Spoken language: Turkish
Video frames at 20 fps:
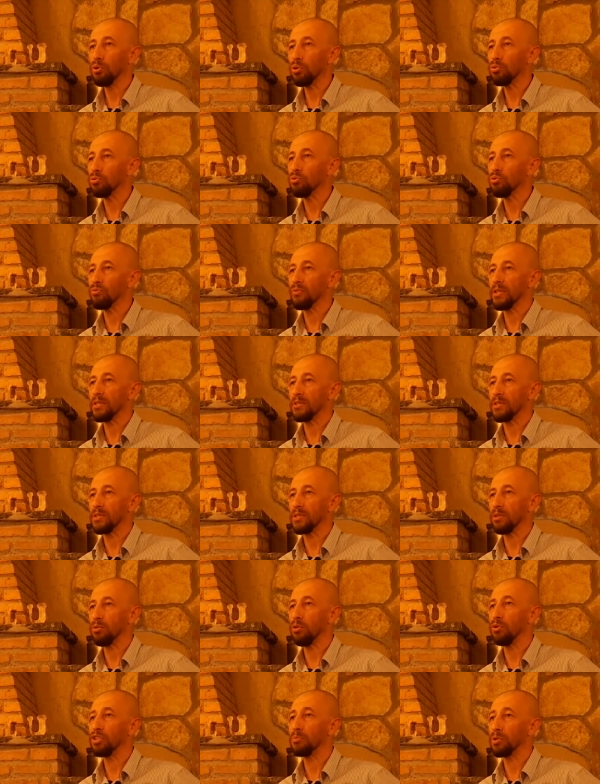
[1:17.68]
Bordeaux
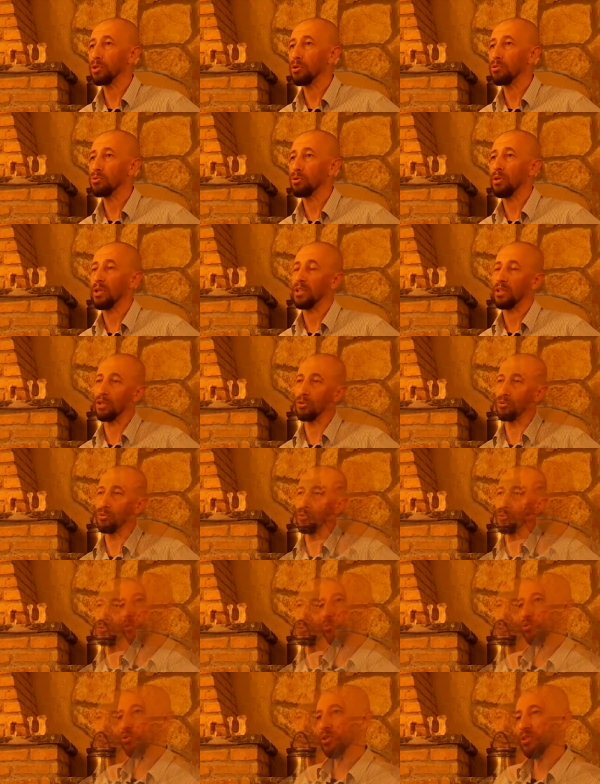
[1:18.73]
Üniversitesi'ne öğretim görevlisi olarak
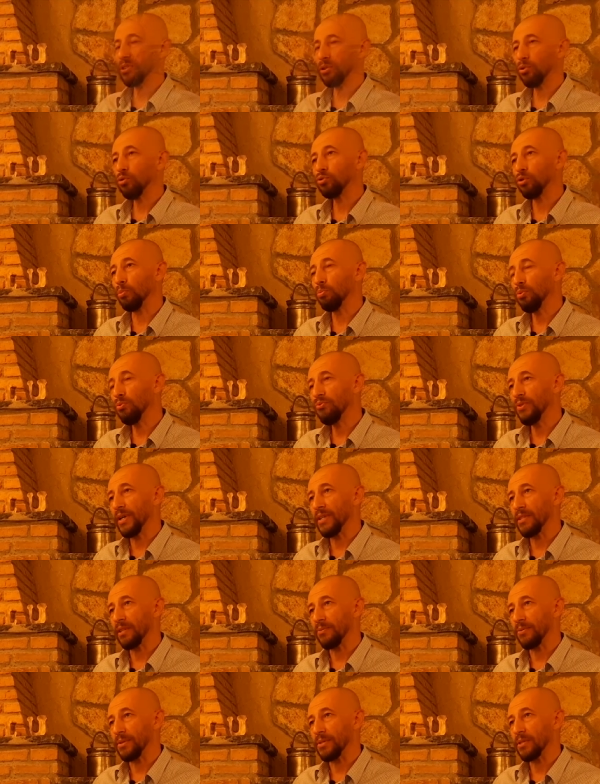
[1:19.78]
atıyor. Burada da toplum
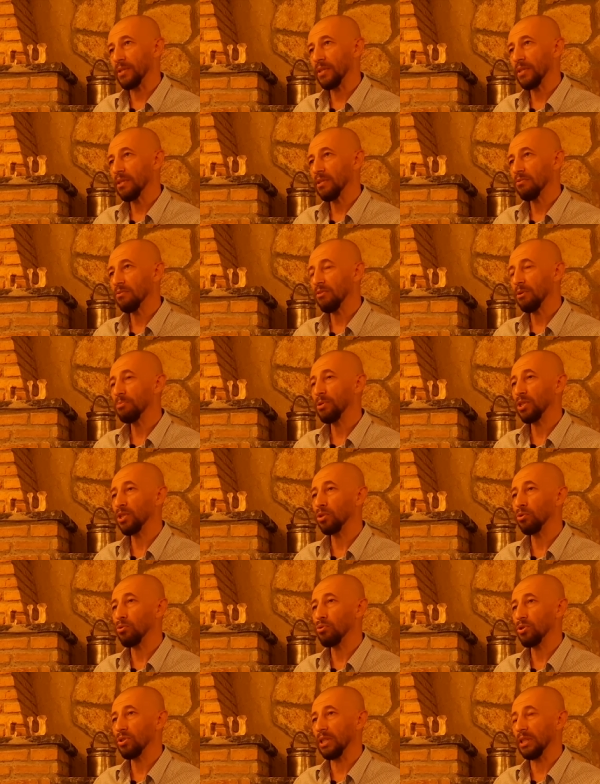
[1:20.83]
felsefesi ve
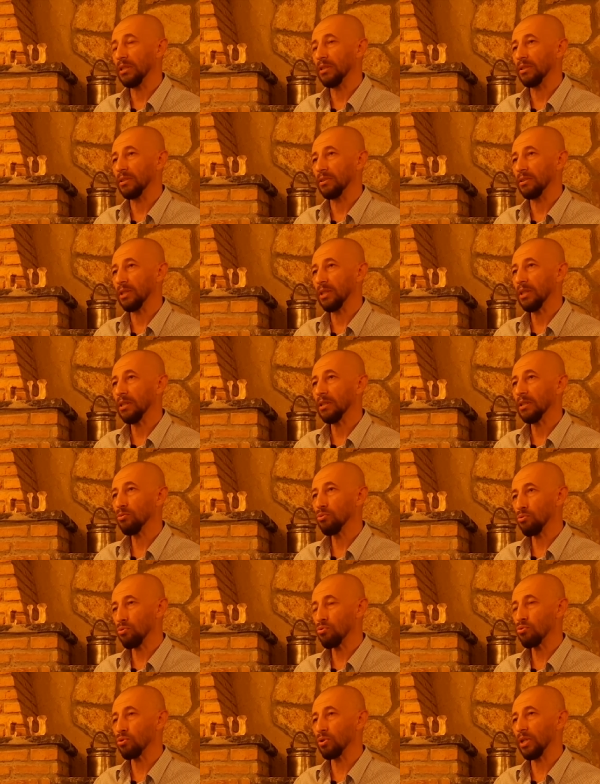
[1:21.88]
pedagoji dallarında
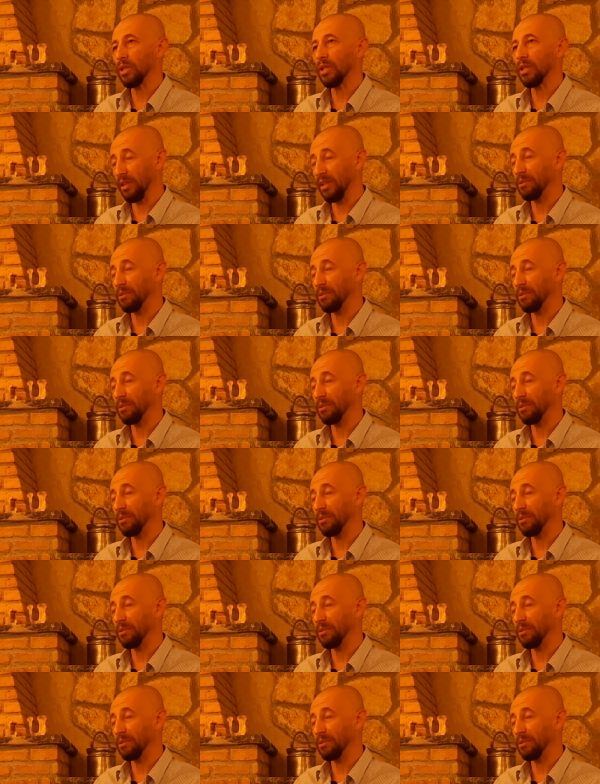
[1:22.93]
uzun süre